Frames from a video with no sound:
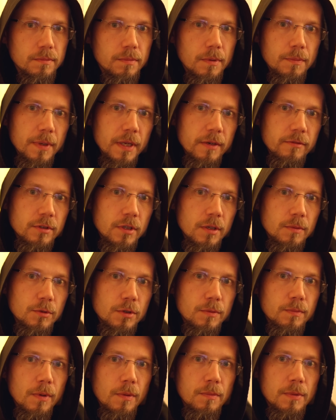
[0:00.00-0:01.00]
Po pierwsze,
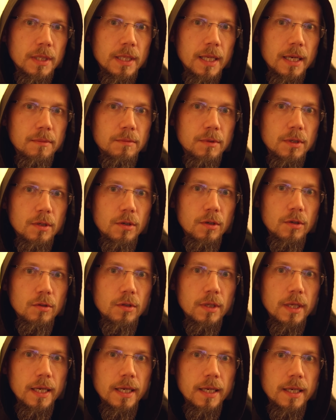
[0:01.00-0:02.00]
przypomina mi
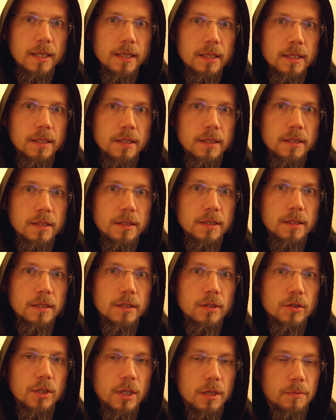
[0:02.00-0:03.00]
ona
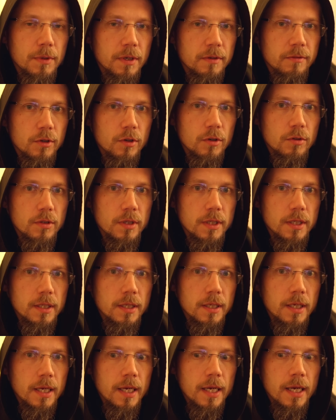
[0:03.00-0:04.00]
e, grzech pierworodny,